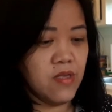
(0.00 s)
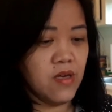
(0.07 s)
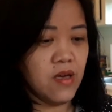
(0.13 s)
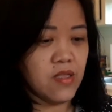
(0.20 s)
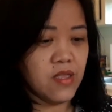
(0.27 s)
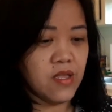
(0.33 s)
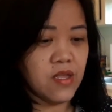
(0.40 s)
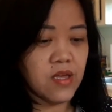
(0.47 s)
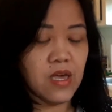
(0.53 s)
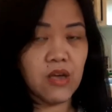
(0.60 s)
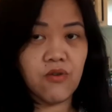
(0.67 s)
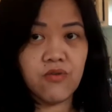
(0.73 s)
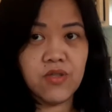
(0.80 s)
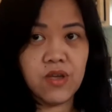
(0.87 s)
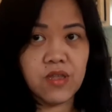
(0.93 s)
At nilagay
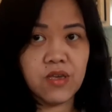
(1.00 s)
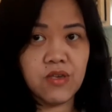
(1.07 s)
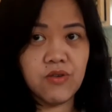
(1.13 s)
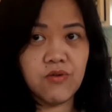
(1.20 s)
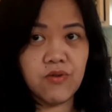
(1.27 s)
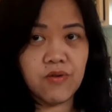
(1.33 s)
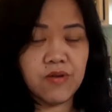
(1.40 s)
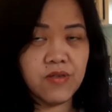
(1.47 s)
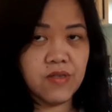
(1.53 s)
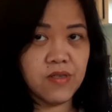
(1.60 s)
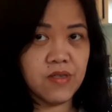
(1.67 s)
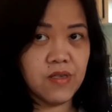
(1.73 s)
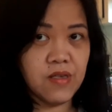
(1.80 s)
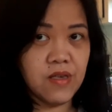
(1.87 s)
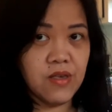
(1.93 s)
ko na rin yung
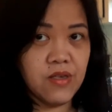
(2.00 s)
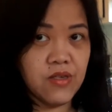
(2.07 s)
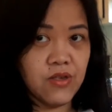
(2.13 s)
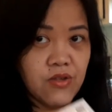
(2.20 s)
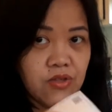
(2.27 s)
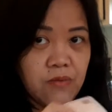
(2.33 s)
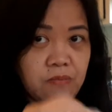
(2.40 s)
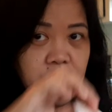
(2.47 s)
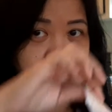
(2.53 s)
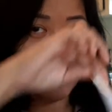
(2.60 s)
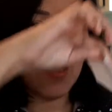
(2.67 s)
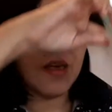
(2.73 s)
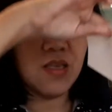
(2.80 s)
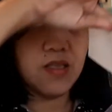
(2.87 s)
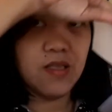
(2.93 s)

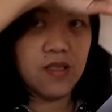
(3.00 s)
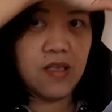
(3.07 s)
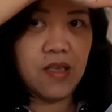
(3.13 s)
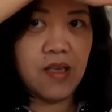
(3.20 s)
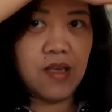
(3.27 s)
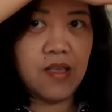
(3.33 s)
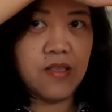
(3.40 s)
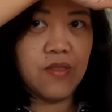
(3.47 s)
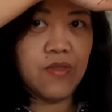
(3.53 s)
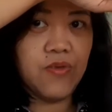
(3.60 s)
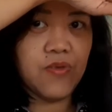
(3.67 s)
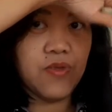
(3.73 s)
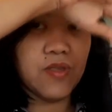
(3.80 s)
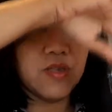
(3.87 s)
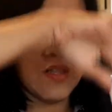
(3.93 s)
certificate. Ayan,
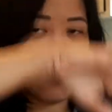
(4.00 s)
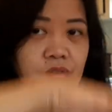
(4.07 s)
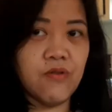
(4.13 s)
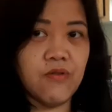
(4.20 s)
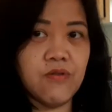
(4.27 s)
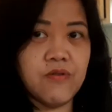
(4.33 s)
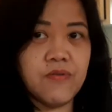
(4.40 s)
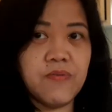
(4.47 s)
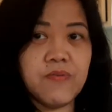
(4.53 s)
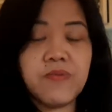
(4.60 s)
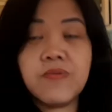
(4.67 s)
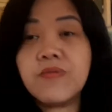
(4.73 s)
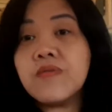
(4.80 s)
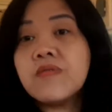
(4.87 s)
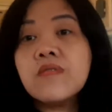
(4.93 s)
sa likod.
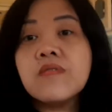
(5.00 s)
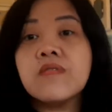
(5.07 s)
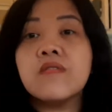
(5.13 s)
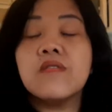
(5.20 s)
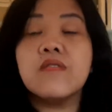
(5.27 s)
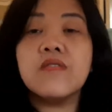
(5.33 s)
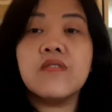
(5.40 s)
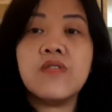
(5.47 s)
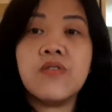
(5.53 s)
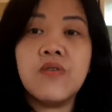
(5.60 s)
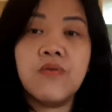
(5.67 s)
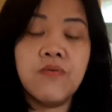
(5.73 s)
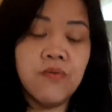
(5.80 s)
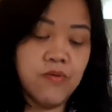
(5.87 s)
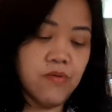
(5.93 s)
So,
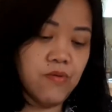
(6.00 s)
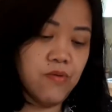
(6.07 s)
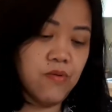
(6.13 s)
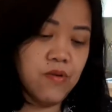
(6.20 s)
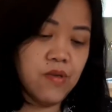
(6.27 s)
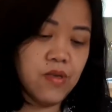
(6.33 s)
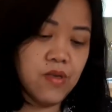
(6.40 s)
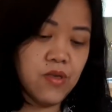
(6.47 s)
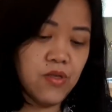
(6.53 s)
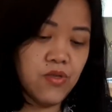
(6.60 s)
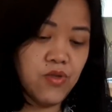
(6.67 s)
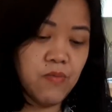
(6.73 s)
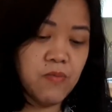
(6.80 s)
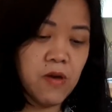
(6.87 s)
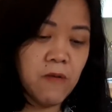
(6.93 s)

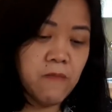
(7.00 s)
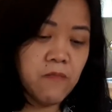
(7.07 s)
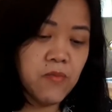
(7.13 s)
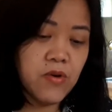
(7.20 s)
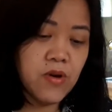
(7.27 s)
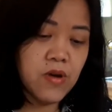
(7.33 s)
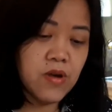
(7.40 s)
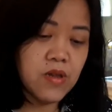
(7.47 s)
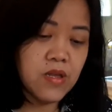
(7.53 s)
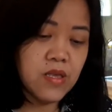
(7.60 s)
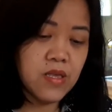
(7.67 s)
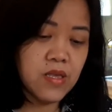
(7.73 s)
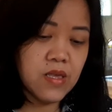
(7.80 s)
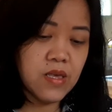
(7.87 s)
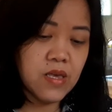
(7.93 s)
November
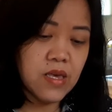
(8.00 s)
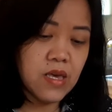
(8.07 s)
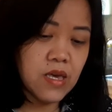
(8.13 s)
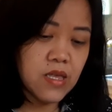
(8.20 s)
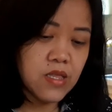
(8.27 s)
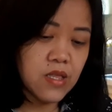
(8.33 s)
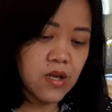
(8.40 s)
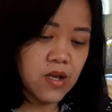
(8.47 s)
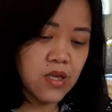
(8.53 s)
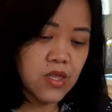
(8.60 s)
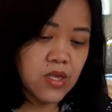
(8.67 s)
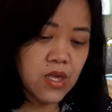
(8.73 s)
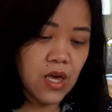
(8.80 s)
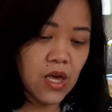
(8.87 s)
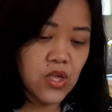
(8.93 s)
8 ang
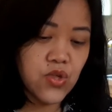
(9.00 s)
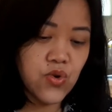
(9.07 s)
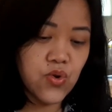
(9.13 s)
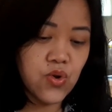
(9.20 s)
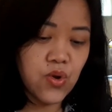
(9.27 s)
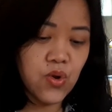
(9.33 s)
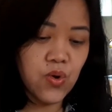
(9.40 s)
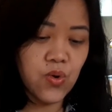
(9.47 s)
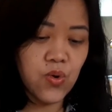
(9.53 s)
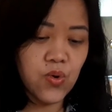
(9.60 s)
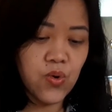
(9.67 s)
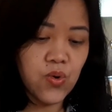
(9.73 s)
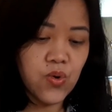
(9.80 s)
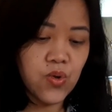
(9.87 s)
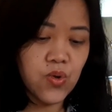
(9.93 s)
schedule ko.